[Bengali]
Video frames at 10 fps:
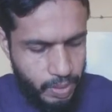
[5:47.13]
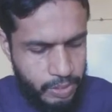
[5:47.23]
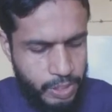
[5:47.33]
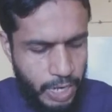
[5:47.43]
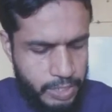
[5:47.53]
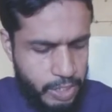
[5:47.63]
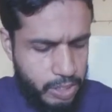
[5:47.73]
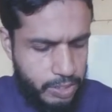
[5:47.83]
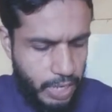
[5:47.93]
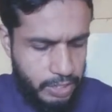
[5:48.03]
জাস্টিস
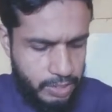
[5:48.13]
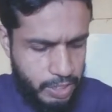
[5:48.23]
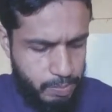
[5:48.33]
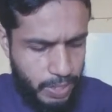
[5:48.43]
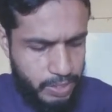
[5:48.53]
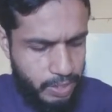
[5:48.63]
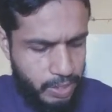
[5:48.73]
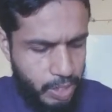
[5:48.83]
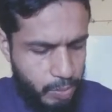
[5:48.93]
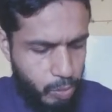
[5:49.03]
জাস্টিস পার্টি
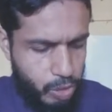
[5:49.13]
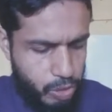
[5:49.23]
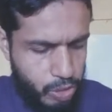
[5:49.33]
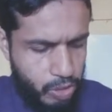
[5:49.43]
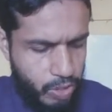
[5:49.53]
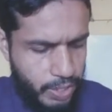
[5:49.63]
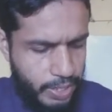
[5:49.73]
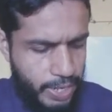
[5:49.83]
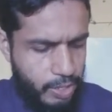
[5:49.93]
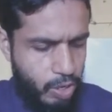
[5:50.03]
প্রতিষ্ঠিত করে
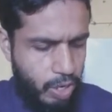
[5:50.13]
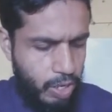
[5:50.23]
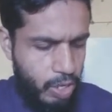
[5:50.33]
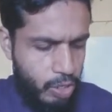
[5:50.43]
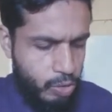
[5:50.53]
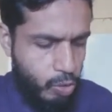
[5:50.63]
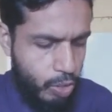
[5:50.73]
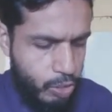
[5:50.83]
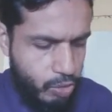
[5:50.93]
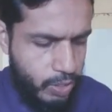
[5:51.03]
এই দল
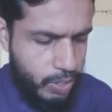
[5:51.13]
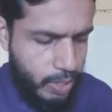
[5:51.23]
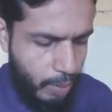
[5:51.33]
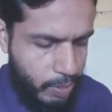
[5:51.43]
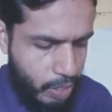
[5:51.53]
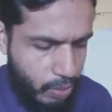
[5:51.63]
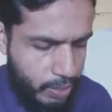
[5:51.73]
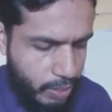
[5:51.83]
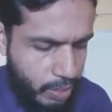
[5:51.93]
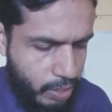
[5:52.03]
দলিতদের দাবি দাওয়া
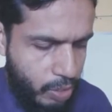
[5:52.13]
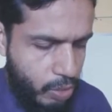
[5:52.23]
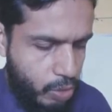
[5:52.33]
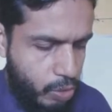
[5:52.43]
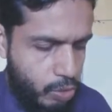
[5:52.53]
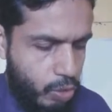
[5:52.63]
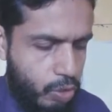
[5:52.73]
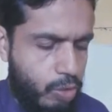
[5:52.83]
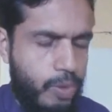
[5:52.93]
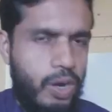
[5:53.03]
নিয়ে
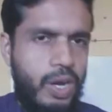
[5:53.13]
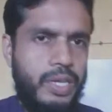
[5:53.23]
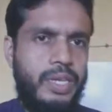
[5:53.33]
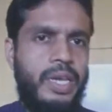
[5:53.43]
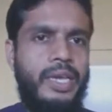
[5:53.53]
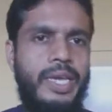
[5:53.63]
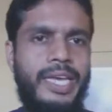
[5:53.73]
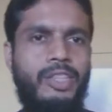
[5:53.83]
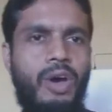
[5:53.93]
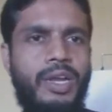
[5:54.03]
সরব হয়
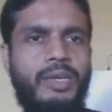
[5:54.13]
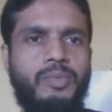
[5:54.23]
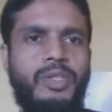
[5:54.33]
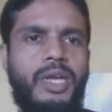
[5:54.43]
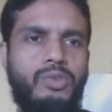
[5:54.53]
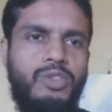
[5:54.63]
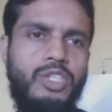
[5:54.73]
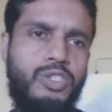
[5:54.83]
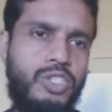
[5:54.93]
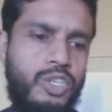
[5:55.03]
এই দলের প্রধান
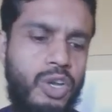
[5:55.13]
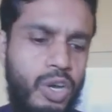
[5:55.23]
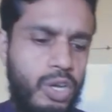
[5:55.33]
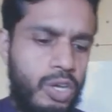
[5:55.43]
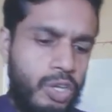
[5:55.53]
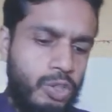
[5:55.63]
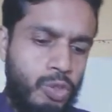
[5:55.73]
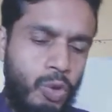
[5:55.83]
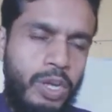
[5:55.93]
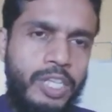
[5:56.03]
উদ্দেশ্য ছিল
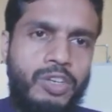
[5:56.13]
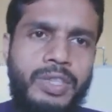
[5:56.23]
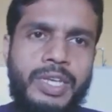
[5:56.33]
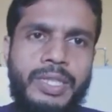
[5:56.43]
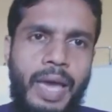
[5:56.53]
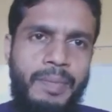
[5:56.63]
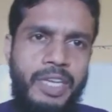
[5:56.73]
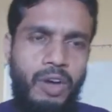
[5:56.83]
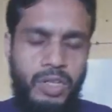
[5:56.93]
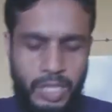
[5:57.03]
দলিতদের
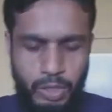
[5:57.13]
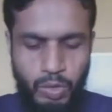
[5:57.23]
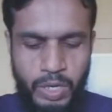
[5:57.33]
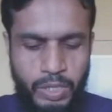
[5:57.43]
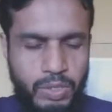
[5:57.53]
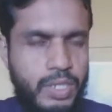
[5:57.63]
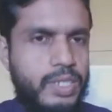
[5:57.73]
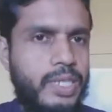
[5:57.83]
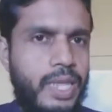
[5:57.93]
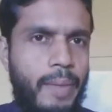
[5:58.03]
দাবি অর্থাৎ দলিতদের
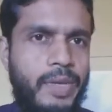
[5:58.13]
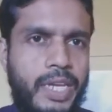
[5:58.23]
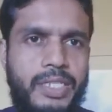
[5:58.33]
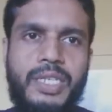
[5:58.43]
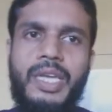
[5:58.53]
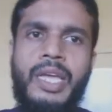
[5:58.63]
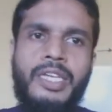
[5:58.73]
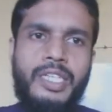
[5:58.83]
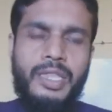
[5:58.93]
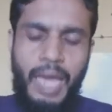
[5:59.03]
যে দাবি আছে
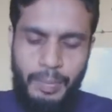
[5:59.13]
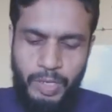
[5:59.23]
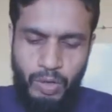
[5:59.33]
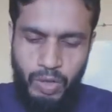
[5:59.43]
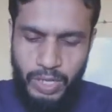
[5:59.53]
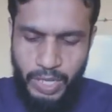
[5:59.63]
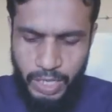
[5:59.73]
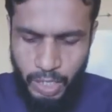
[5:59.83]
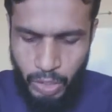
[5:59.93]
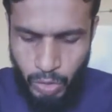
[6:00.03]
সে দাবিগুলোকে
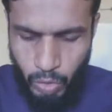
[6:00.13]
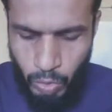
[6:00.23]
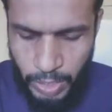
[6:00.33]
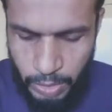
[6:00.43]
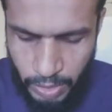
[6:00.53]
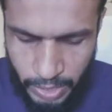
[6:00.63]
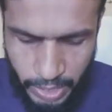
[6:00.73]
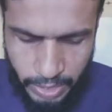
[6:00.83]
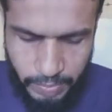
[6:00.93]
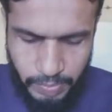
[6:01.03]
তুলে
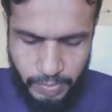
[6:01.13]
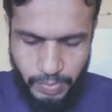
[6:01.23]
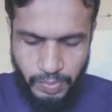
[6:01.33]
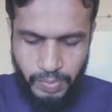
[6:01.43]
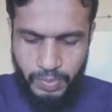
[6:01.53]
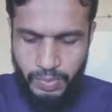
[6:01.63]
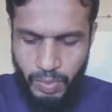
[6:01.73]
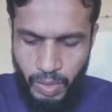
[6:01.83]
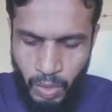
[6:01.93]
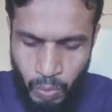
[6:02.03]
ধরা
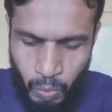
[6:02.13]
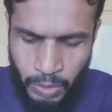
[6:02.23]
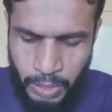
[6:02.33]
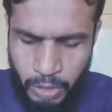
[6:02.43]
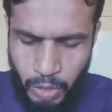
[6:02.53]
উনিশশো